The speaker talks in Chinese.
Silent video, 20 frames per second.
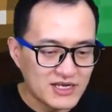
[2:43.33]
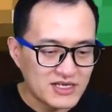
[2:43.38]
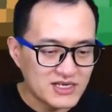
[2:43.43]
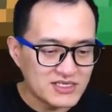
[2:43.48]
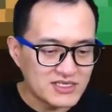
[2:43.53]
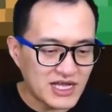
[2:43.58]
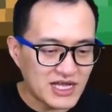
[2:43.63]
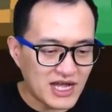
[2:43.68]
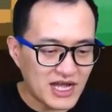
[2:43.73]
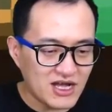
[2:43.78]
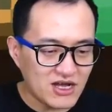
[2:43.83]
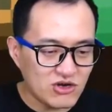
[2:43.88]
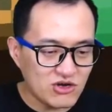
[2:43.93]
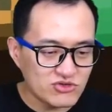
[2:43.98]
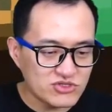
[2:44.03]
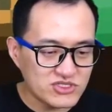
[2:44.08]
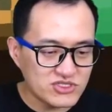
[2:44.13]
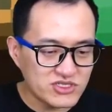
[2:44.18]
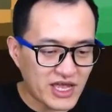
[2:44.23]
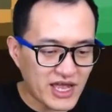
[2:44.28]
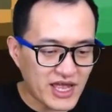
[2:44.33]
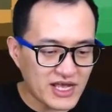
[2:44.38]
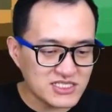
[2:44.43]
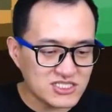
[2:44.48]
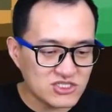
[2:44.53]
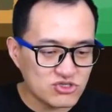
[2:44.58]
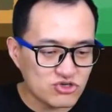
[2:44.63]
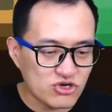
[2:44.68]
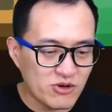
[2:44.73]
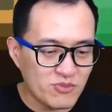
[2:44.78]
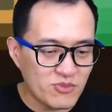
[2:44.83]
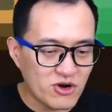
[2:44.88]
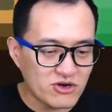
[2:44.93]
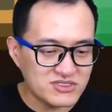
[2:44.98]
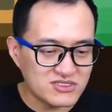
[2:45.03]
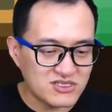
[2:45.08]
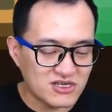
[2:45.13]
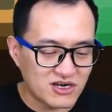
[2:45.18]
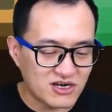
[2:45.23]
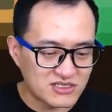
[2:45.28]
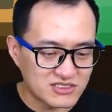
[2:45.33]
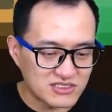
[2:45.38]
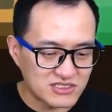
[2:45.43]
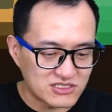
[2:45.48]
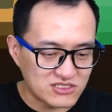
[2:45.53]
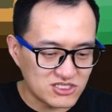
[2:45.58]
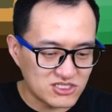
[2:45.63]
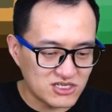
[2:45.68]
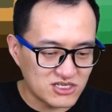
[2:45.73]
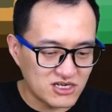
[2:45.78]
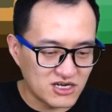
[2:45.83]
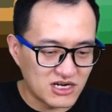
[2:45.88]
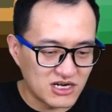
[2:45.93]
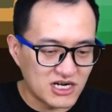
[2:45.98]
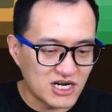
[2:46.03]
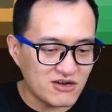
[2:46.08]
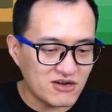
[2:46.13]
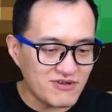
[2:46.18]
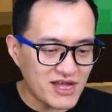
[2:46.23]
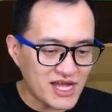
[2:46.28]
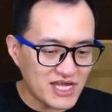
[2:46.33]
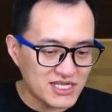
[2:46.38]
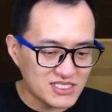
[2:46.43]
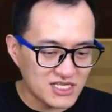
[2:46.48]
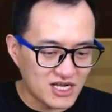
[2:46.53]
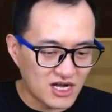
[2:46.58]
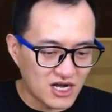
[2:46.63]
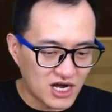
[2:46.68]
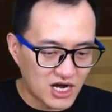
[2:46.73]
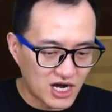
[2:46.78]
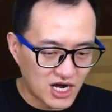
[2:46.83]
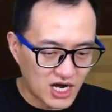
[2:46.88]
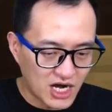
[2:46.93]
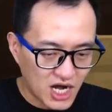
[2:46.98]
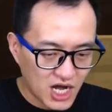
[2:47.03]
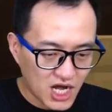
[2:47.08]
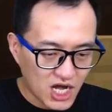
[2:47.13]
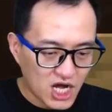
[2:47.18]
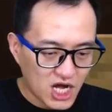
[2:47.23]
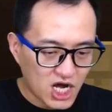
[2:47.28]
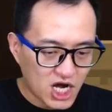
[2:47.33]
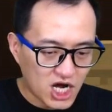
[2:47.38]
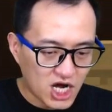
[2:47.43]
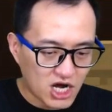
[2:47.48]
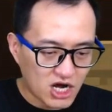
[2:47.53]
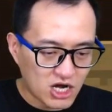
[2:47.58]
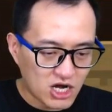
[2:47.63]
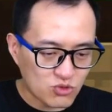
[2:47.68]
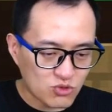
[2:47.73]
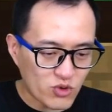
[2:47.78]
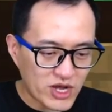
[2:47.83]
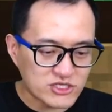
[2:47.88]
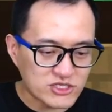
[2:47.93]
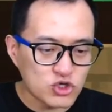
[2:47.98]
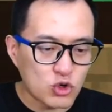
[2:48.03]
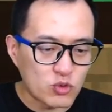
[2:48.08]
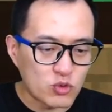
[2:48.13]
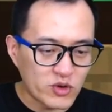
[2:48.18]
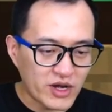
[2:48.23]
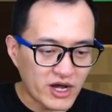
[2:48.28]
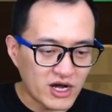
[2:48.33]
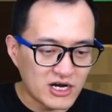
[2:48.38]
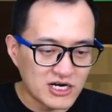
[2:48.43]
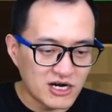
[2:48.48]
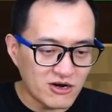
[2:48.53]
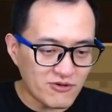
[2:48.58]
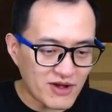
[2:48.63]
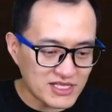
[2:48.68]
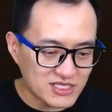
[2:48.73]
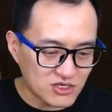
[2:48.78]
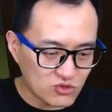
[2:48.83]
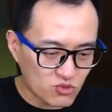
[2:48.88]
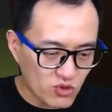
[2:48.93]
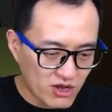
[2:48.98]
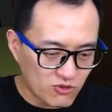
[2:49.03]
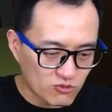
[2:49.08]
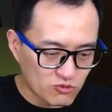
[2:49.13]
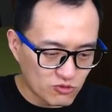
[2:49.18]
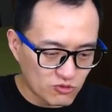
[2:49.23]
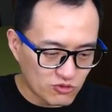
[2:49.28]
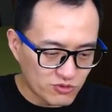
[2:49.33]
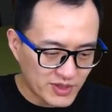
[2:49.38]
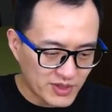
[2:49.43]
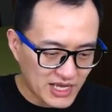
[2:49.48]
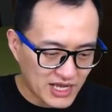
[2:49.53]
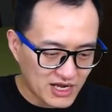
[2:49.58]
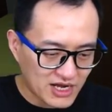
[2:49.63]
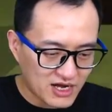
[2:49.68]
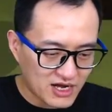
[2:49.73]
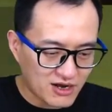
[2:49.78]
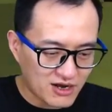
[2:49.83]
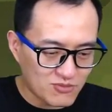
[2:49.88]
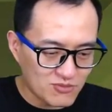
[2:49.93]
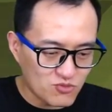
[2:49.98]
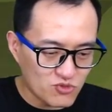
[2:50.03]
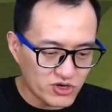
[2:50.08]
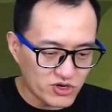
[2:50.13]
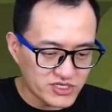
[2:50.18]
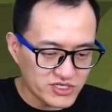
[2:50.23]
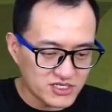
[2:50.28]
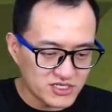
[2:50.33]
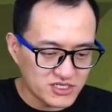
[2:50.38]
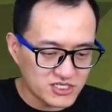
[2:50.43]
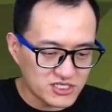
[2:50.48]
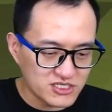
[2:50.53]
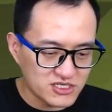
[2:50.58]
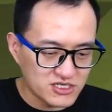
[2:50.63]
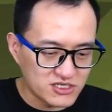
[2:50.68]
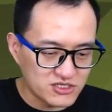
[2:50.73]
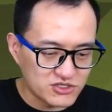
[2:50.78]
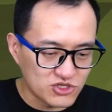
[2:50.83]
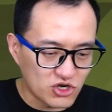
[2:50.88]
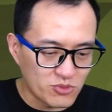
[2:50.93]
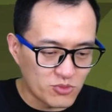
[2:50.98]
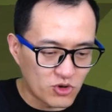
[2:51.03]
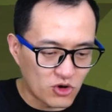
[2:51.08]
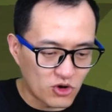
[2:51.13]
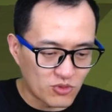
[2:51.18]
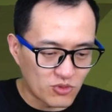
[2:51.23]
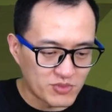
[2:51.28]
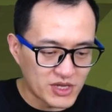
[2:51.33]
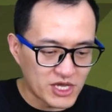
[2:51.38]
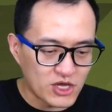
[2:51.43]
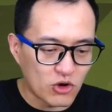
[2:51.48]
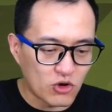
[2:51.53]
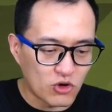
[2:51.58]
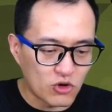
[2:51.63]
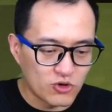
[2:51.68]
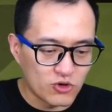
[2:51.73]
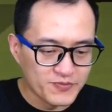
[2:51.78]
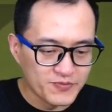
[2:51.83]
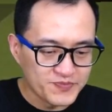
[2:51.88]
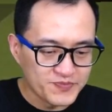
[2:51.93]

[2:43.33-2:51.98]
然后是 extra monsters 这个额外的呃怪兽，额外的怪物，我们看看啊，默认是 normal 没有。